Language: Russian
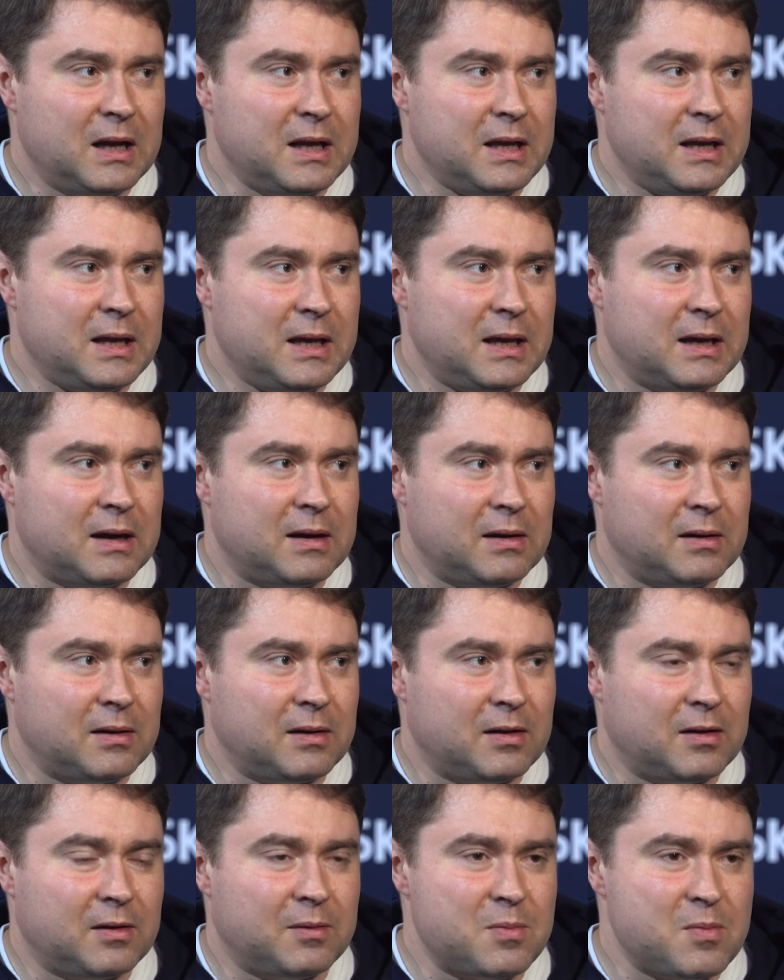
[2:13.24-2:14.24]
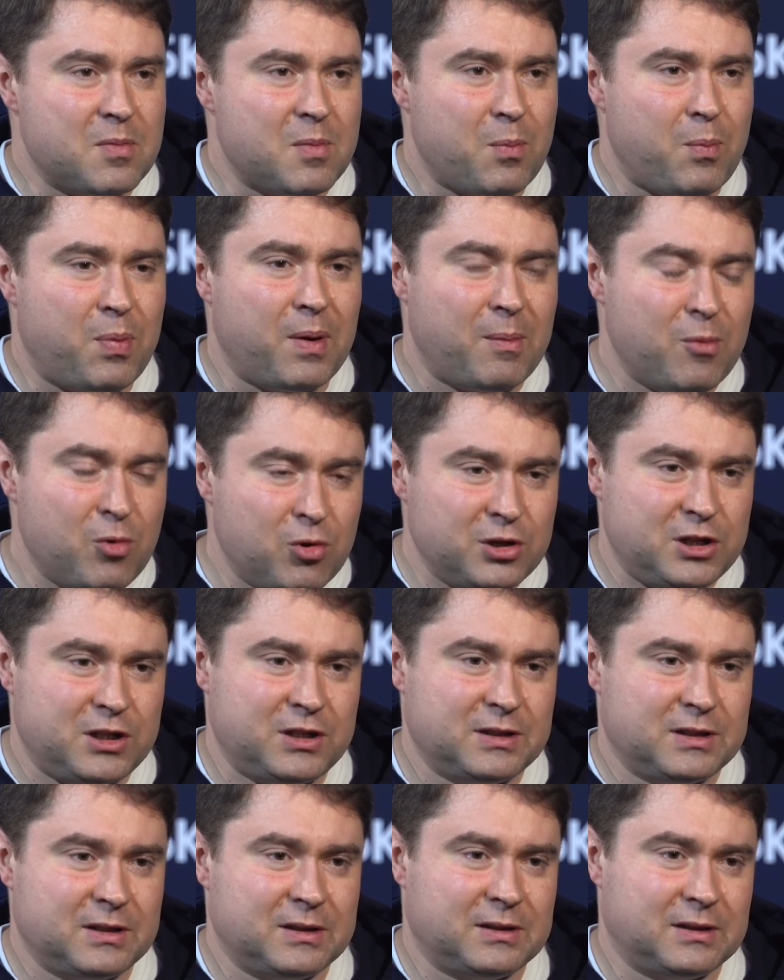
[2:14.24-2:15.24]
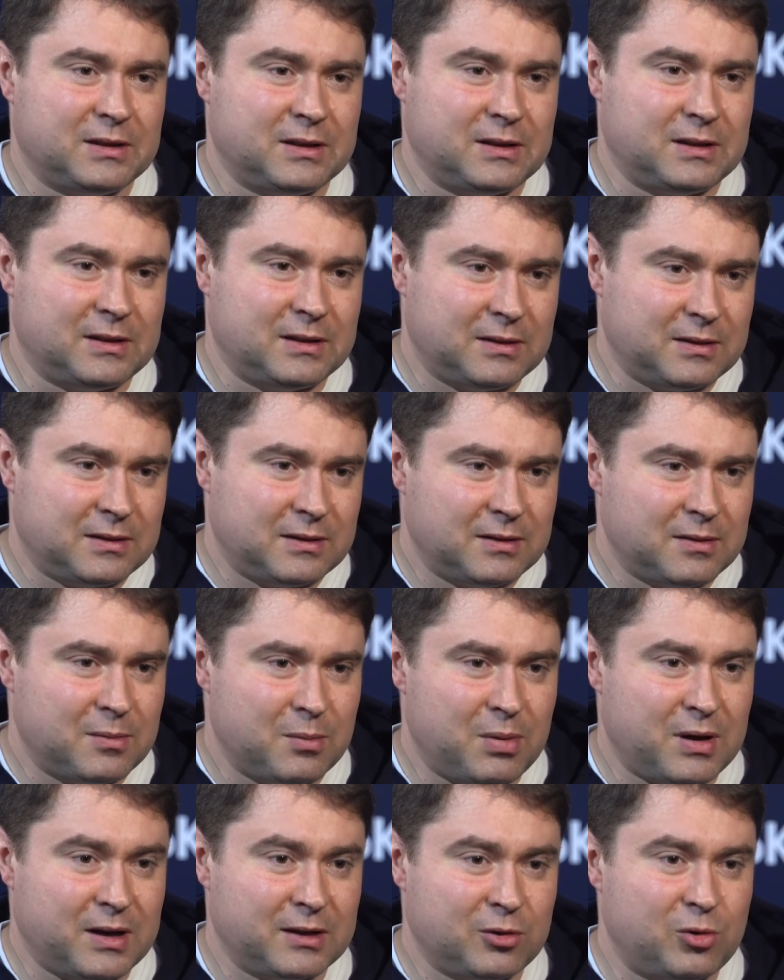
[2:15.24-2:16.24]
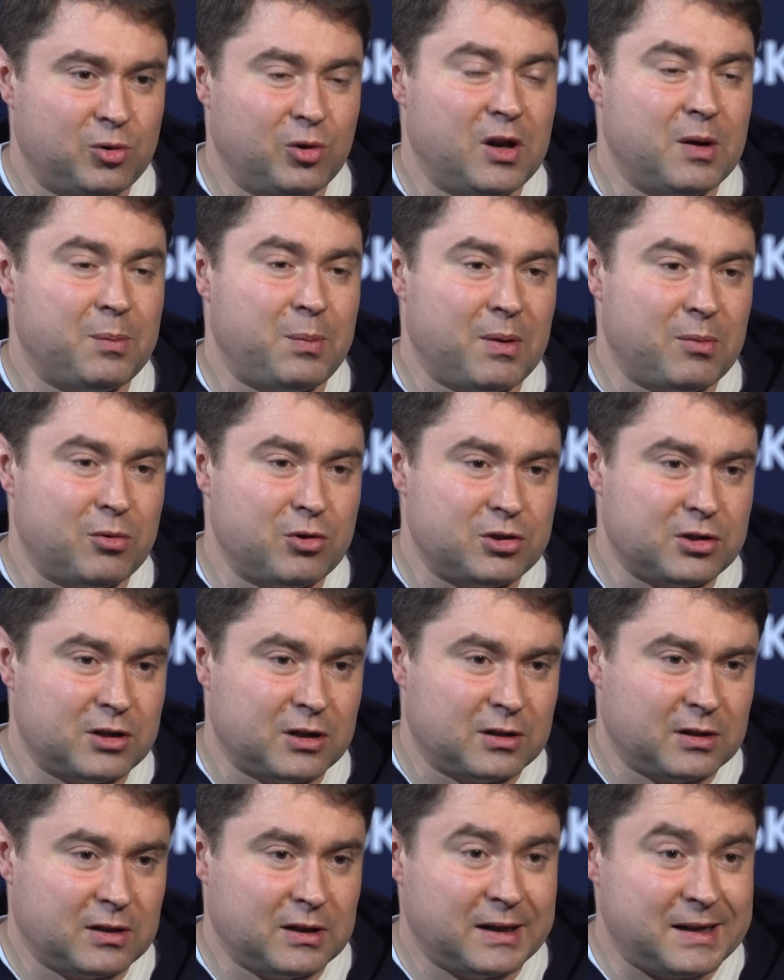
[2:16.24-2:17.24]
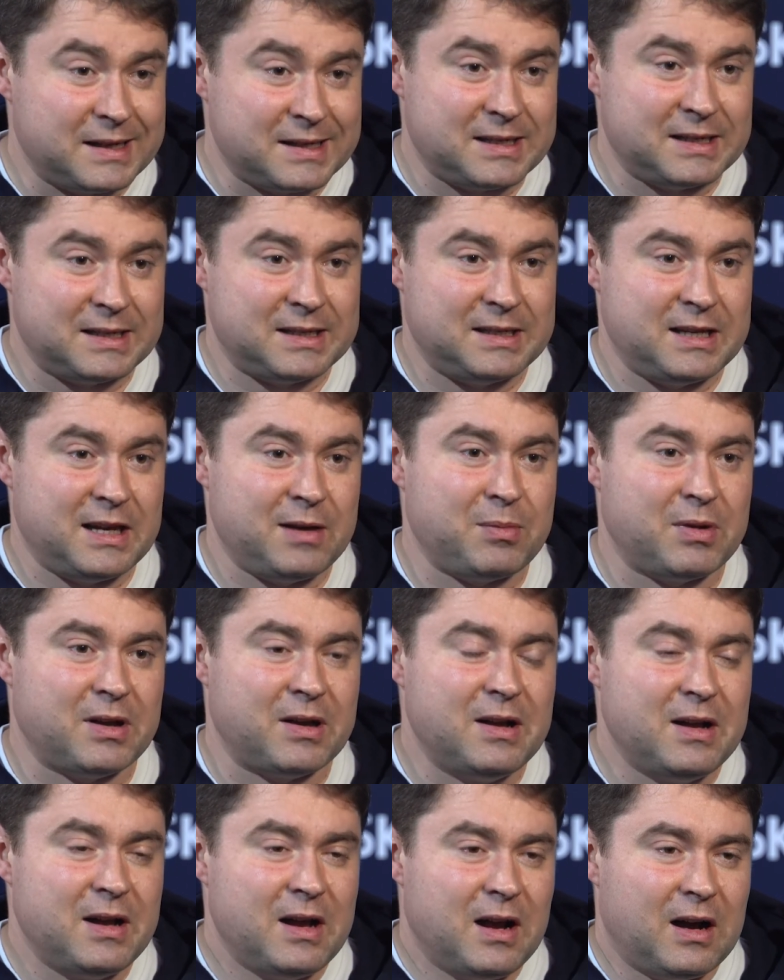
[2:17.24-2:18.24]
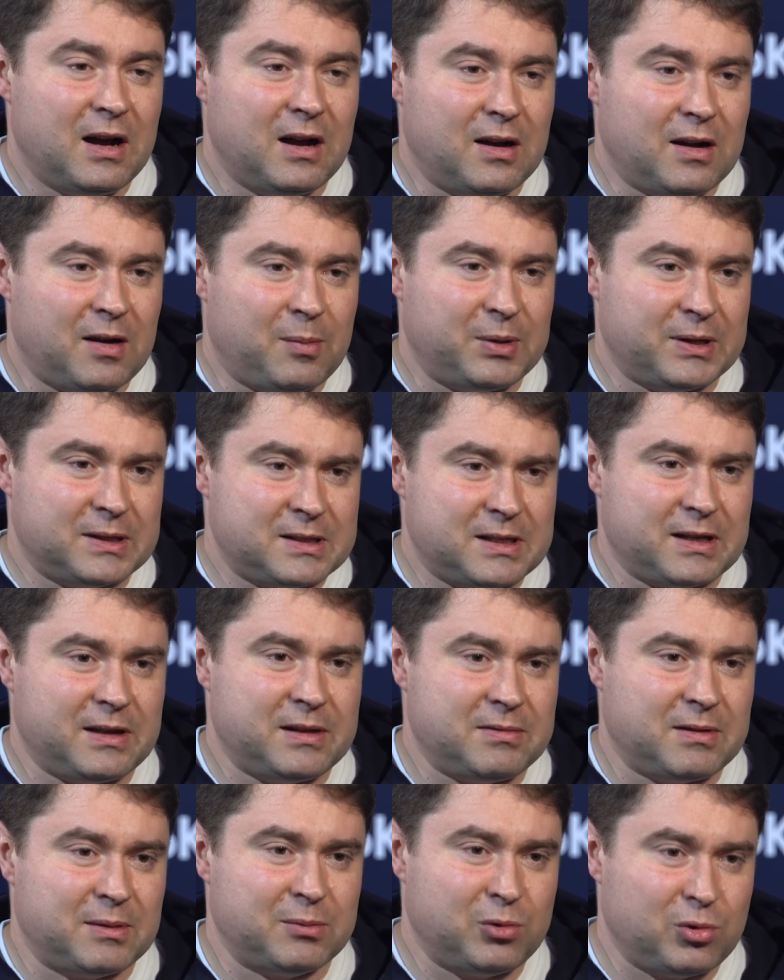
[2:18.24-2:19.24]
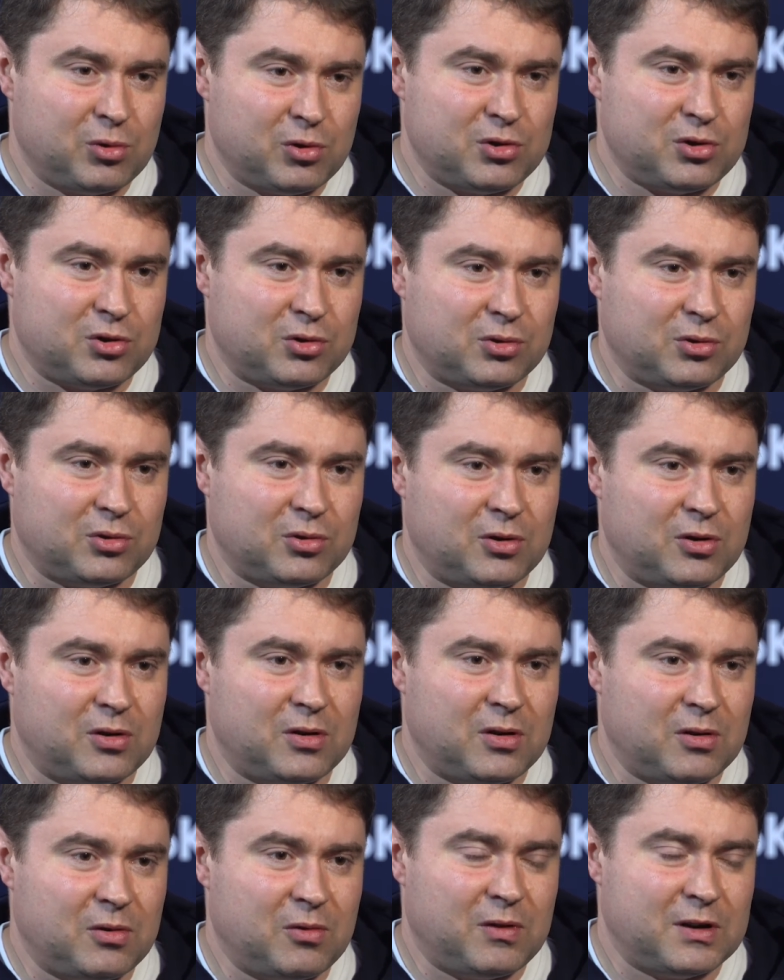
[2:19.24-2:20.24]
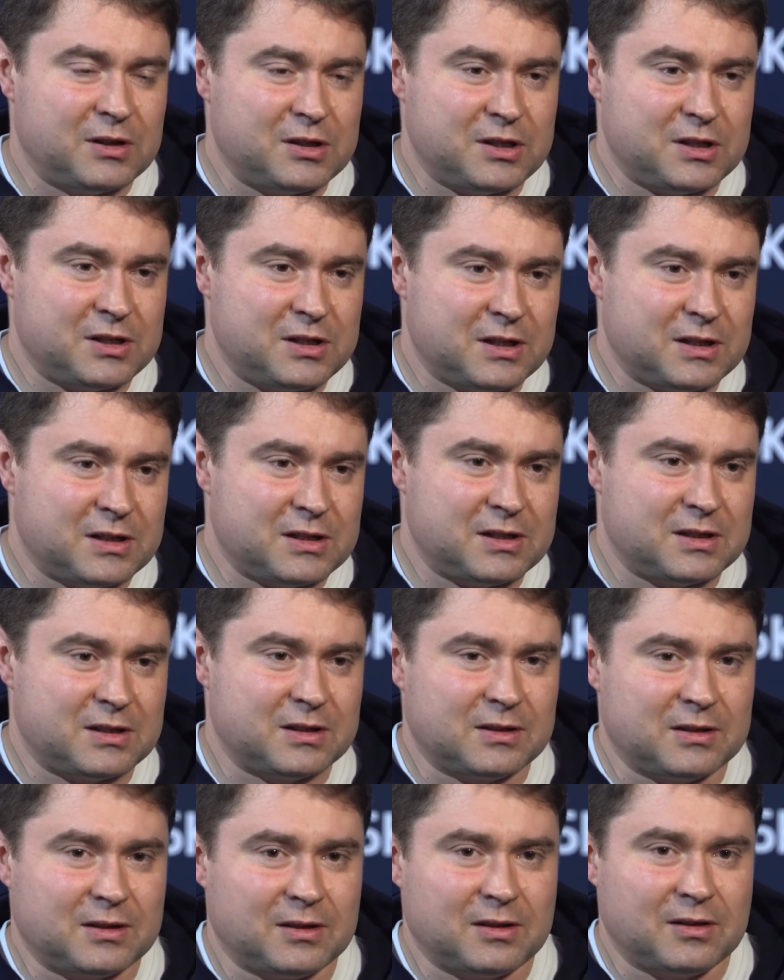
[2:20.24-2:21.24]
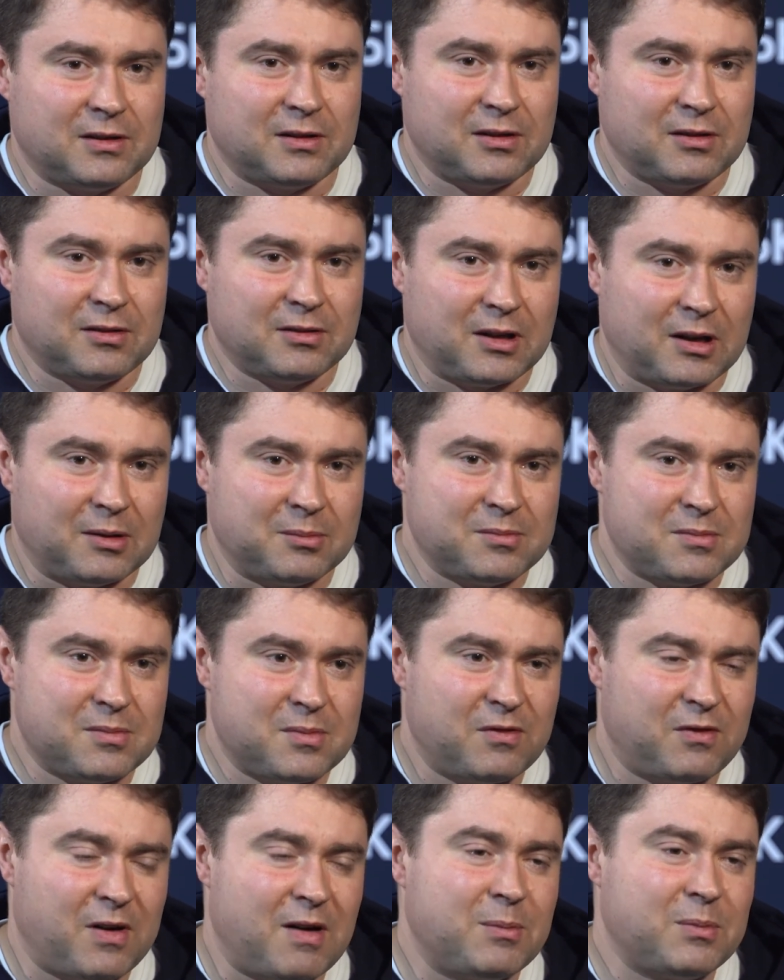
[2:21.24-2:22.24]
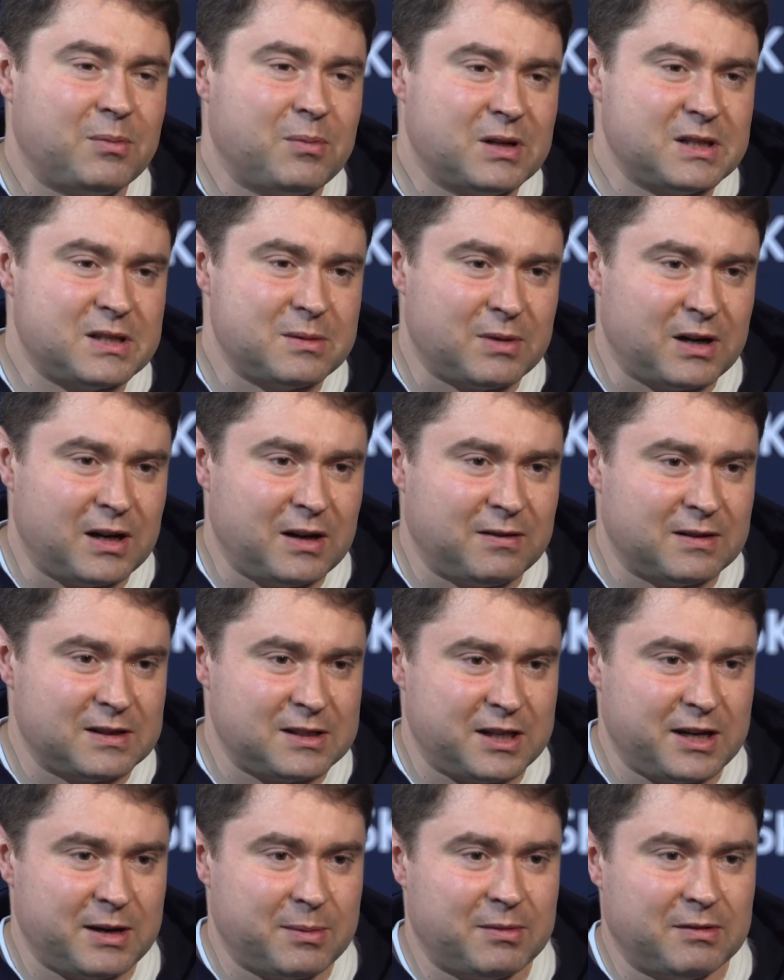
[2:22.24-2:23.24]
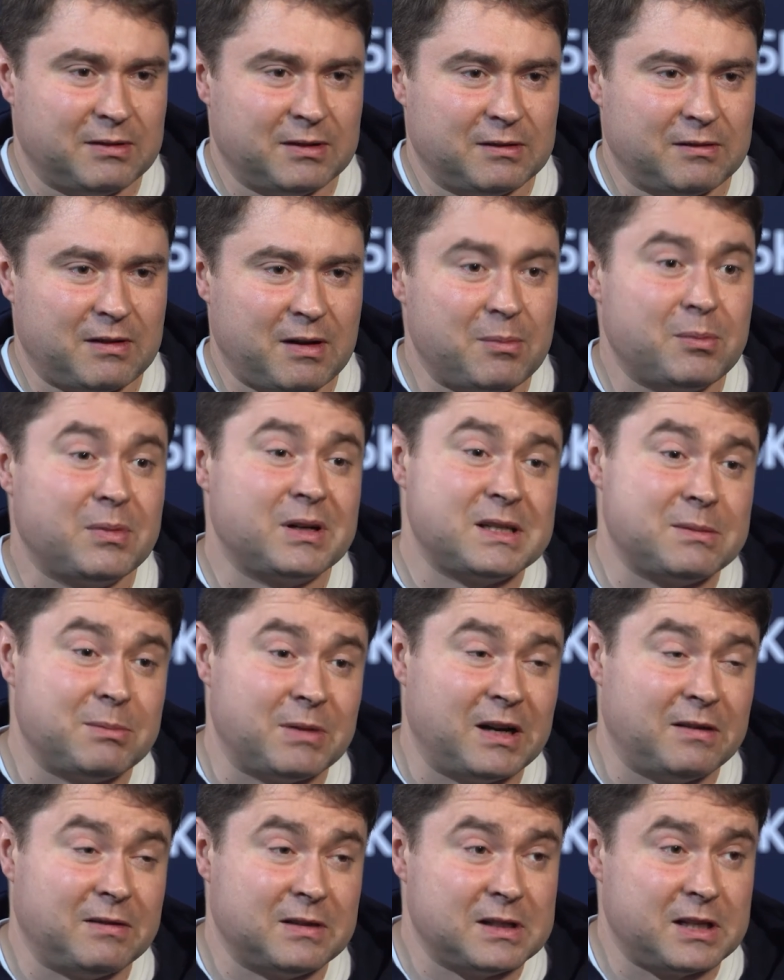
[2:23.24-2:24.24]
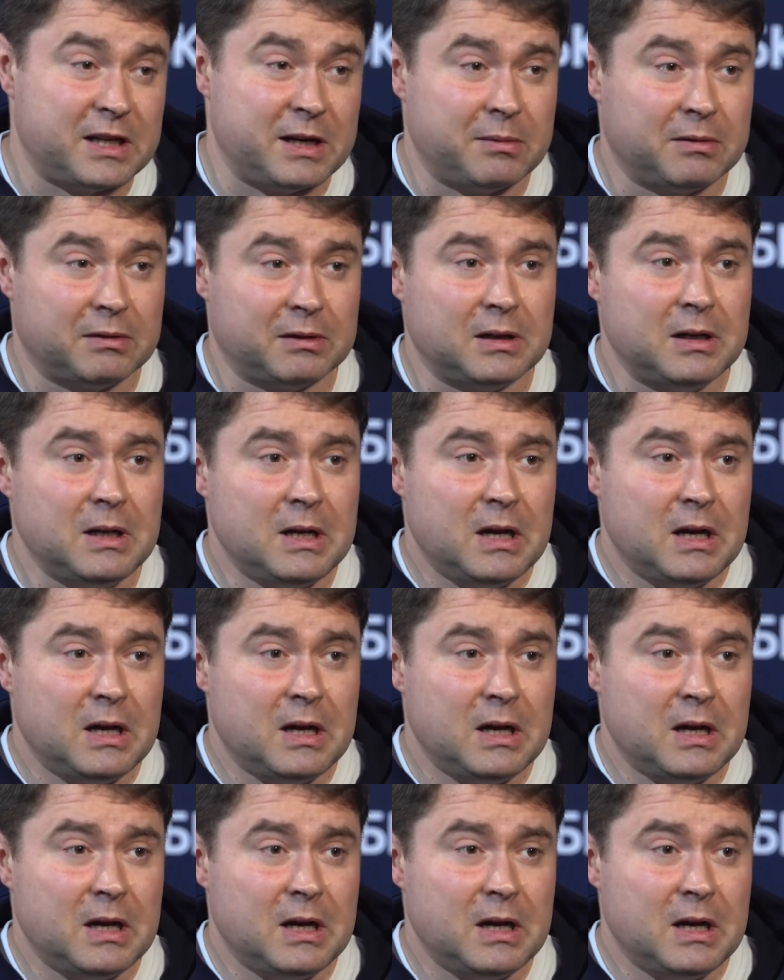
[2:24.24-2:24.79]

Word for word: и э, помочь э, банку или помочь на, э, экосистеме э, представить вам то, что у вас сейчас э, там, вам максимально востребовано, вам максимально востребовано.